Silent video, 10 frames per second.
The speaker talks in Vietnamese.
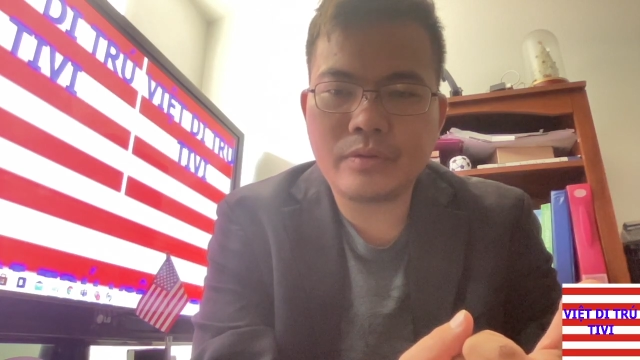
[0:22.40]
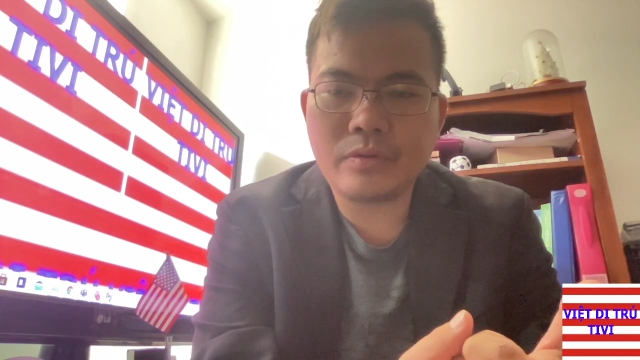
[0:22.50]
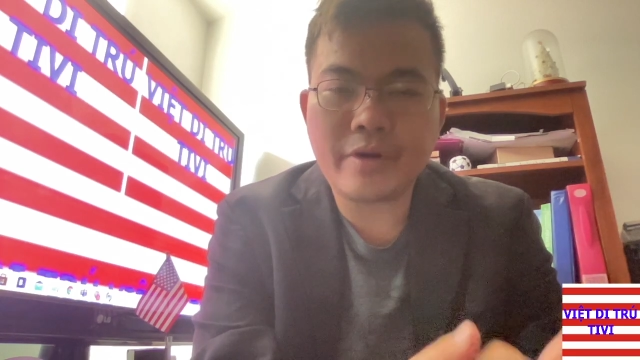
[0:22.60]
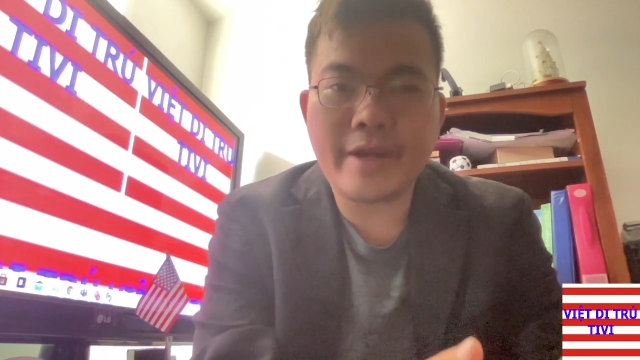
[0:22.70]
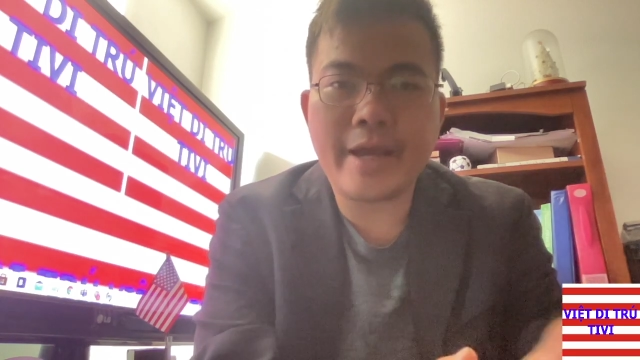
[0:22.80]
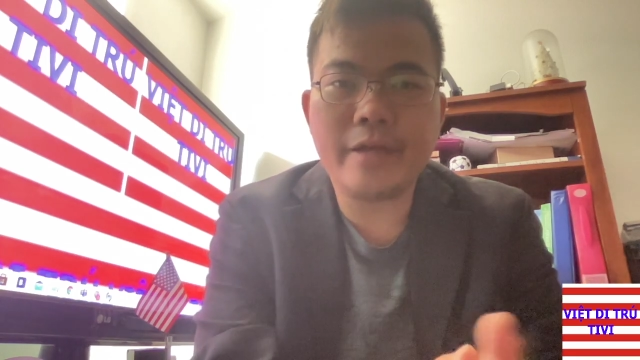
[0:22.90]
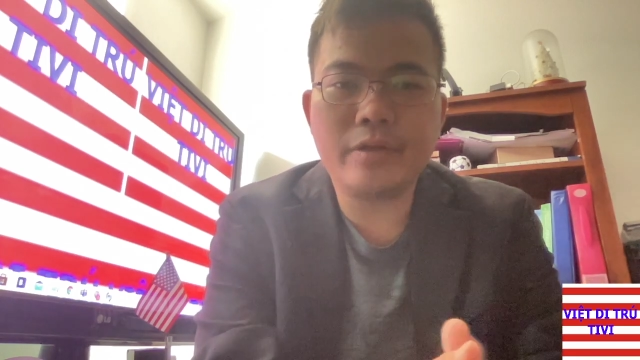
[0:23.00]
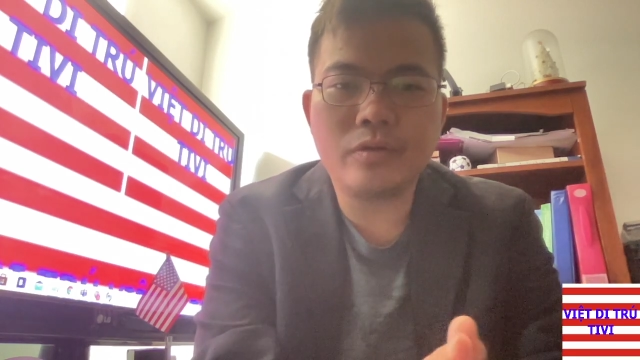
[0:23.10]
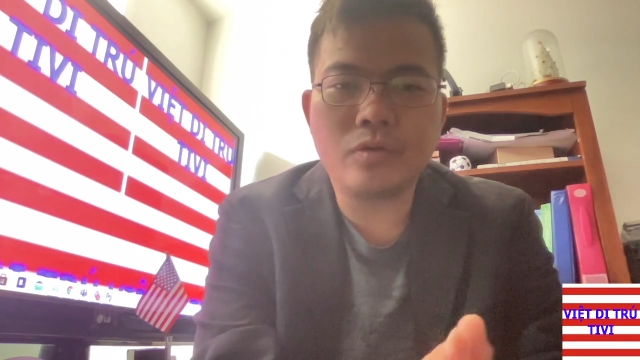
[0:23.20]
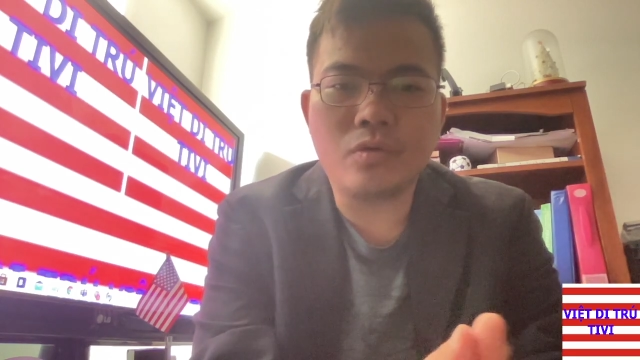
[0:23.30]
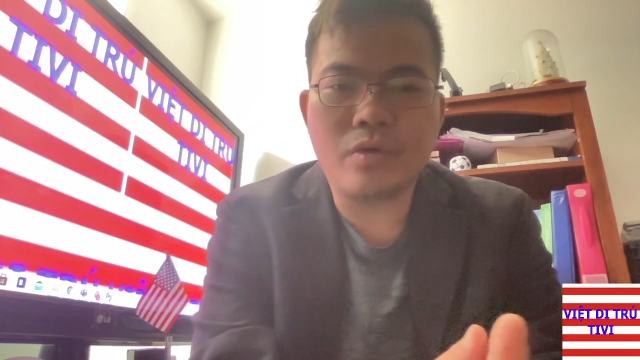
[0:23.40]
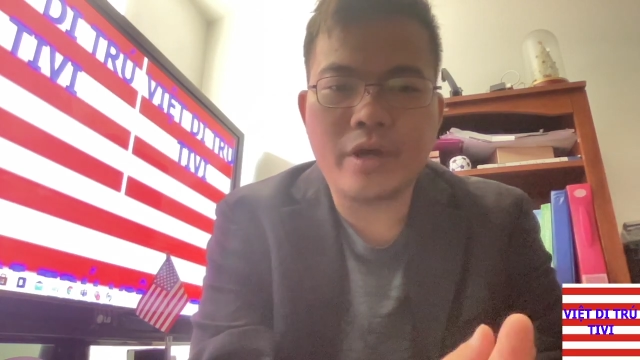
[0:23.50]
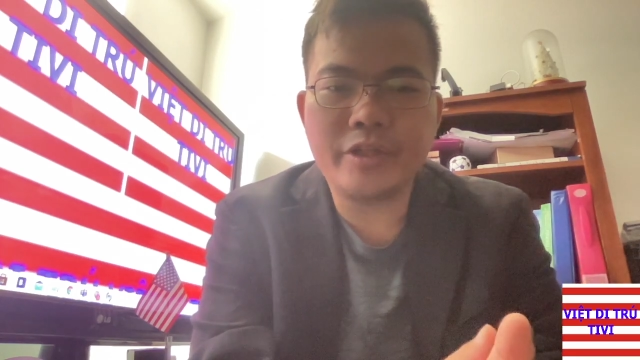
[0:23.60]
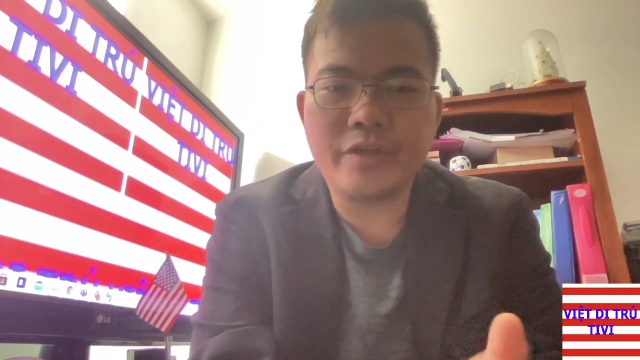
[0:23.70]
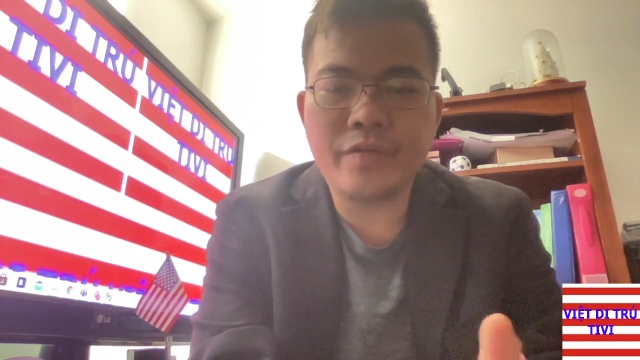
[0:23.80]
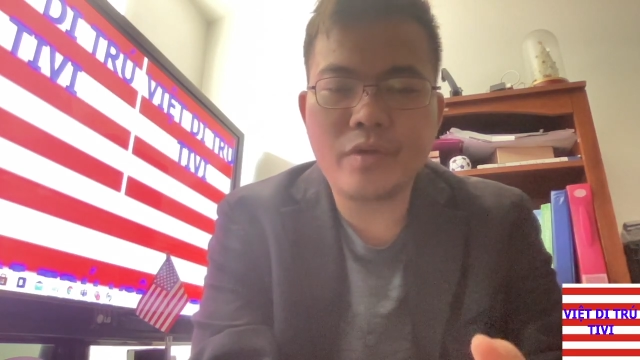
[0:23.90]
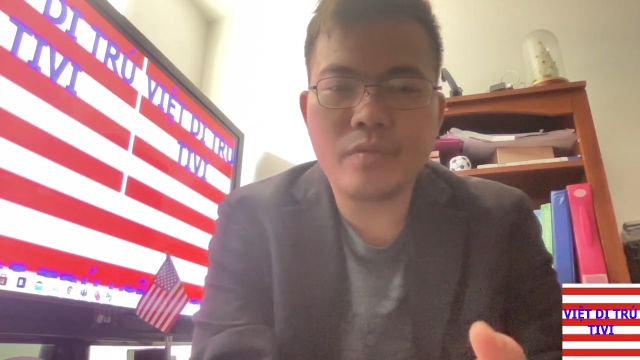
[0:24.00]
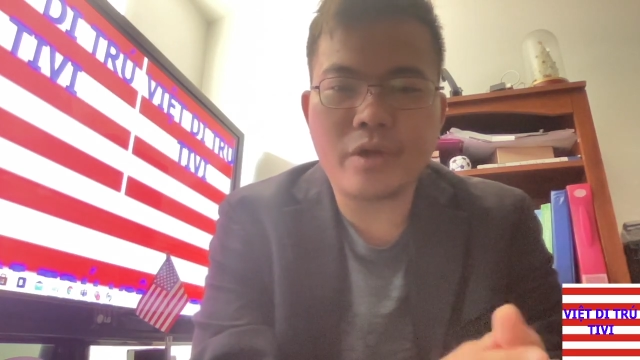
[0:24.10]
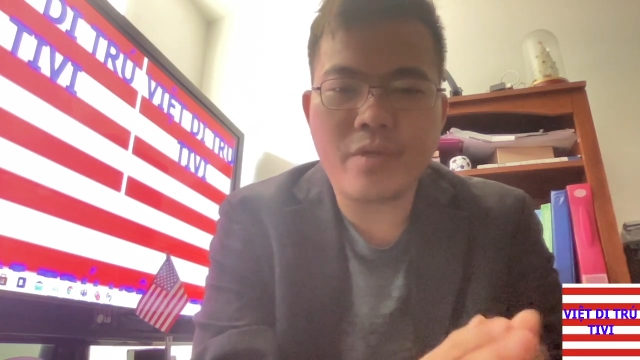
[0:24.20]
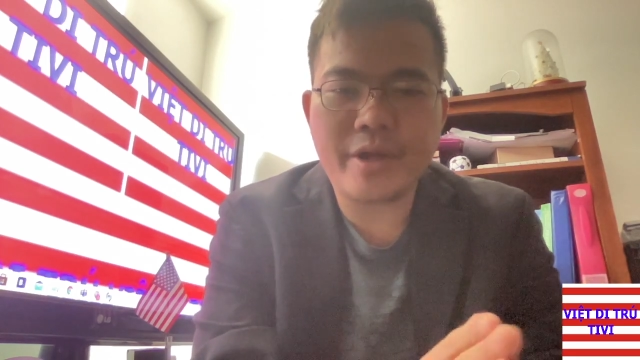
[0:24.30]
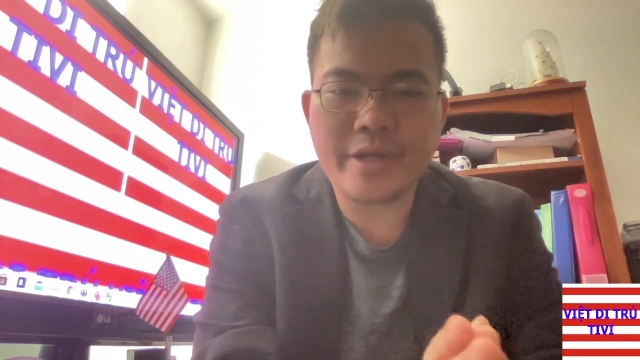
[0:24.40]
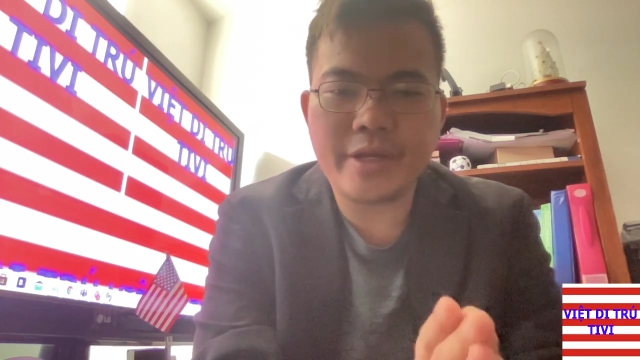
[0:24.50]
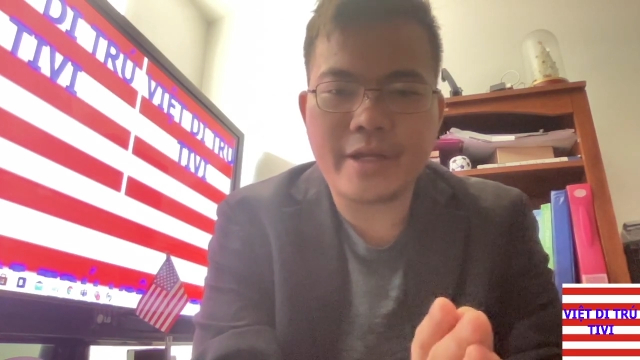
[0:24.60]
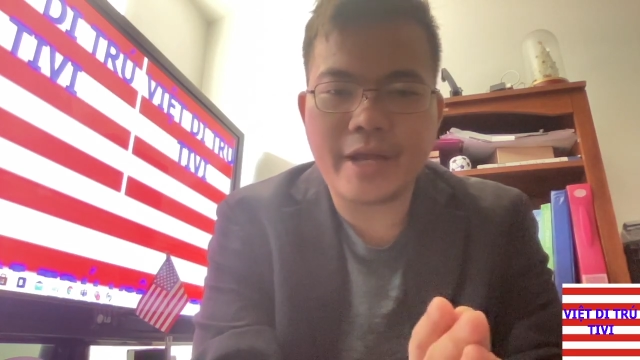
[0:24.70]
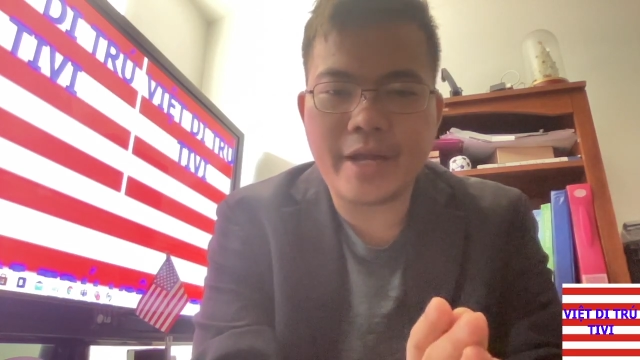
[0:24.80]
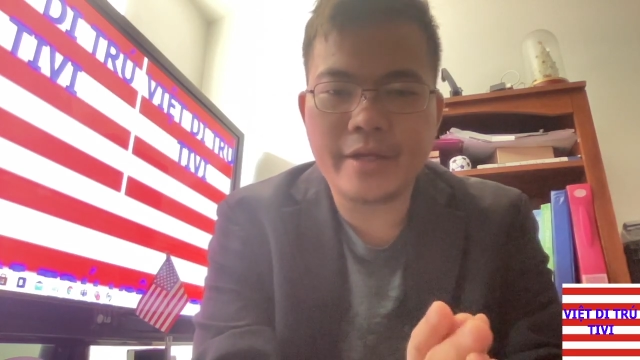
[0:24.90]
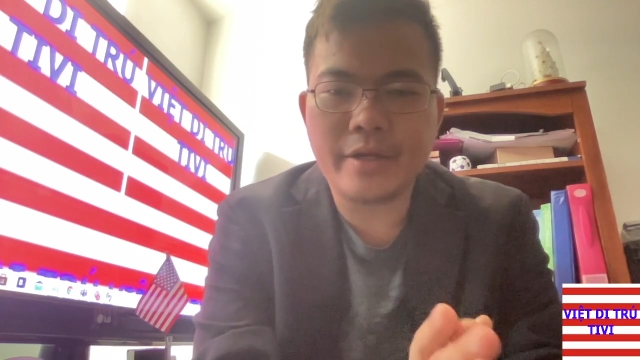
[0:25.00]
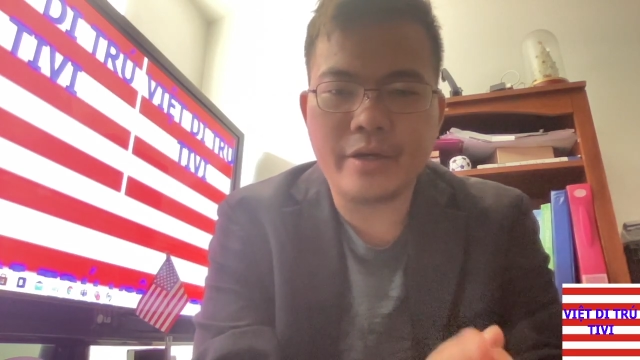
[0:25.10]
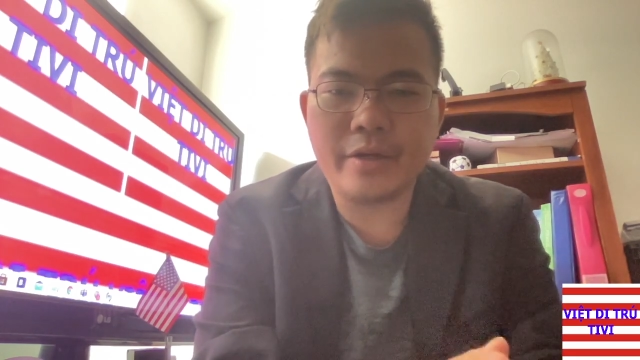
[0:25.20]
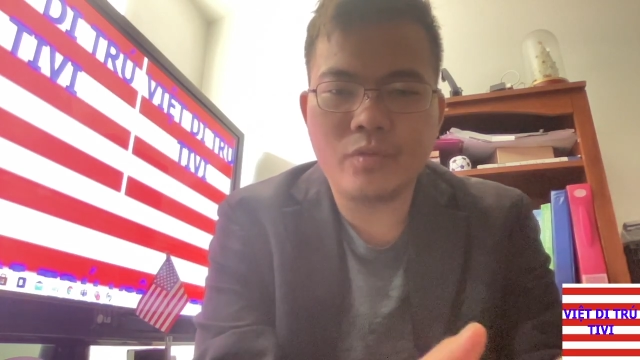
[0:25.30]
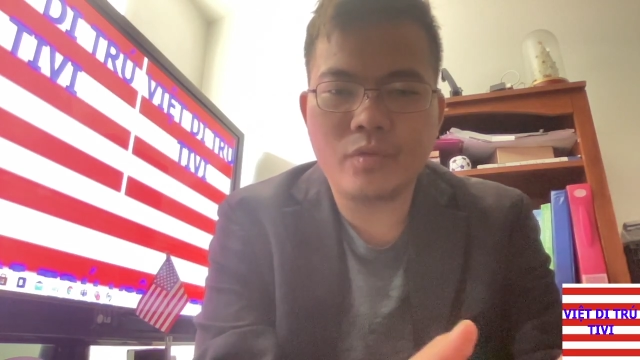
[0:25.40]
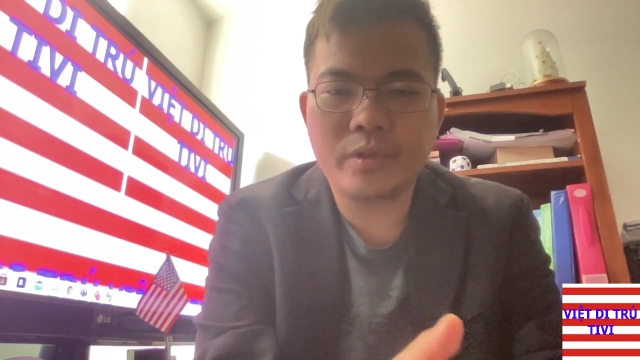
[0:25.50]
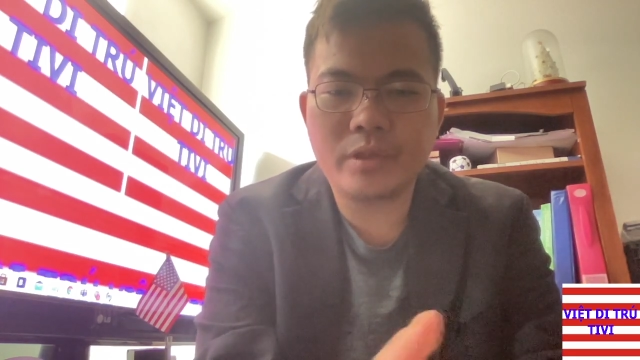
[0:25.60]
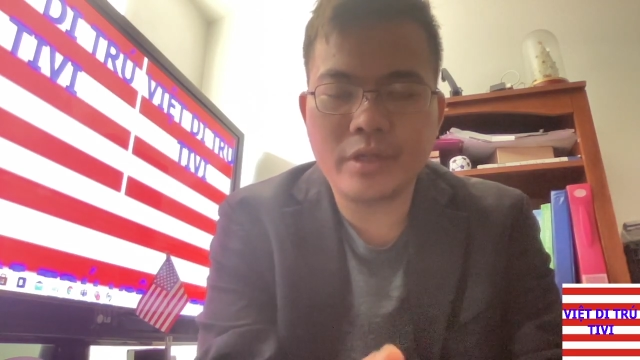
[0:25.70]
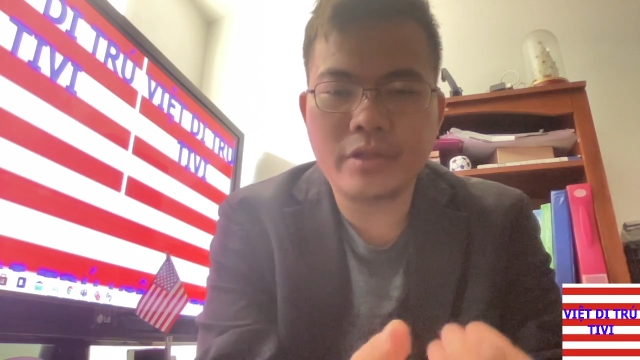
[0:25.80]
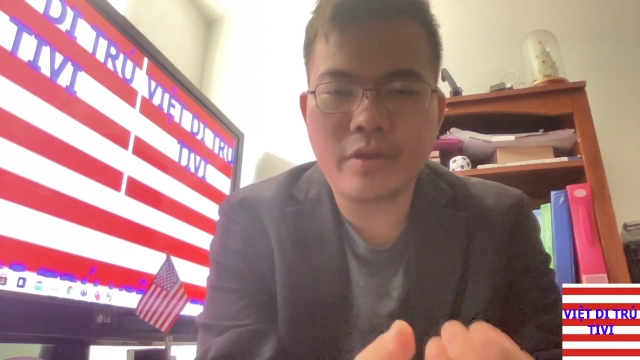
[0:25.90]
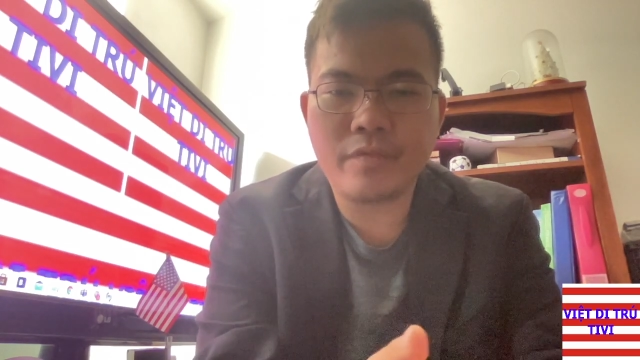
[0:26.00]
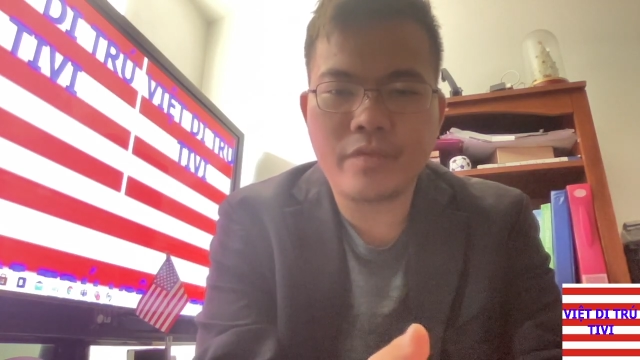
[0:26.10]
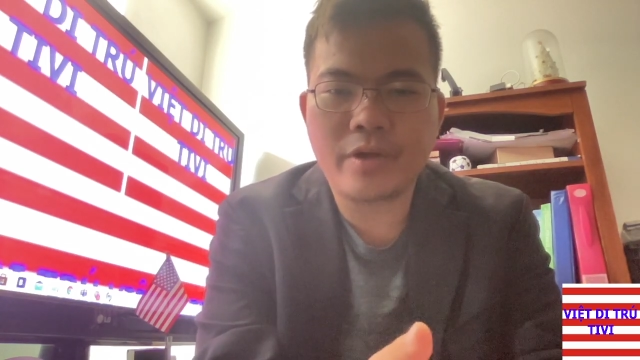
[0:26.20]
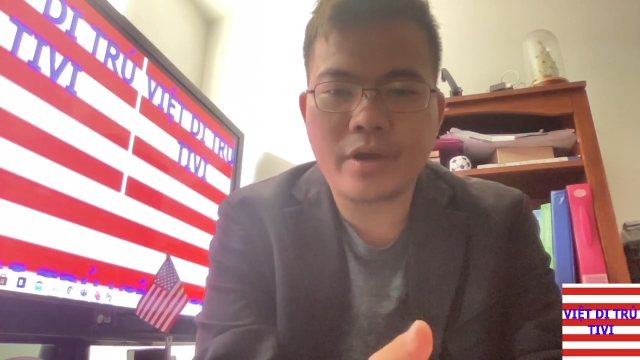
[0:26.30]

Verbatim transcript: con gái của chị Phi Nhung là Wendy đã gửi một bức thư trên, uh,